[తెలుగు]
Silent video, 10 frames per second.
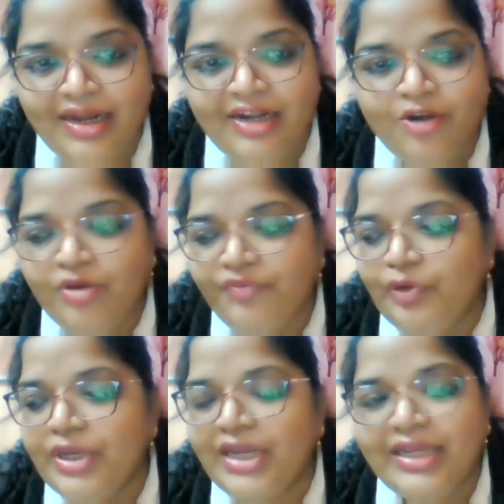అంటే ఒక
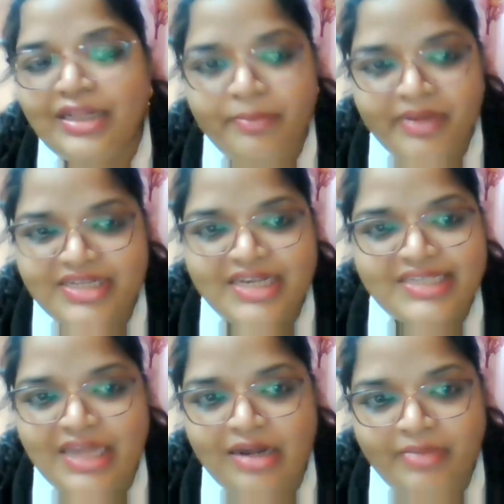ఫ్లూయల్ కింద
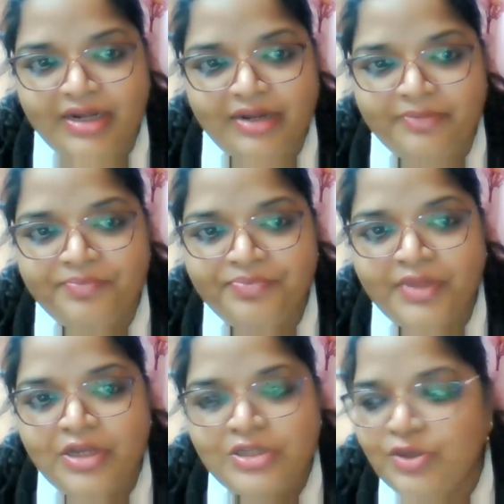పనిచేస్తాయి అనమాట
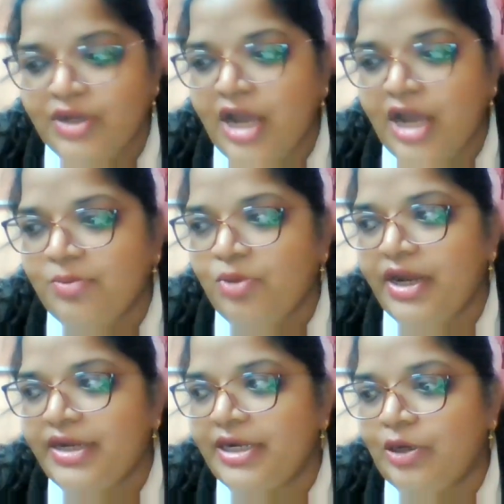సో
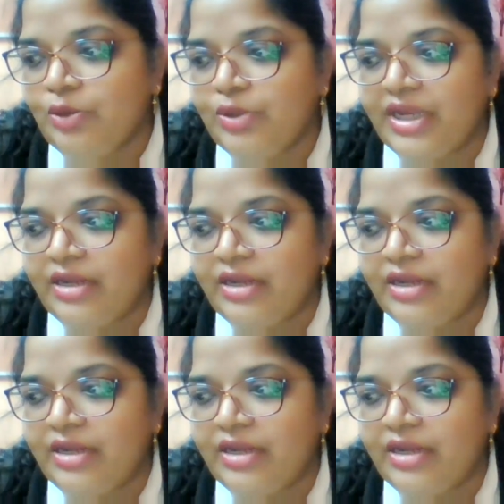కార్బోహైడ్రేట్లు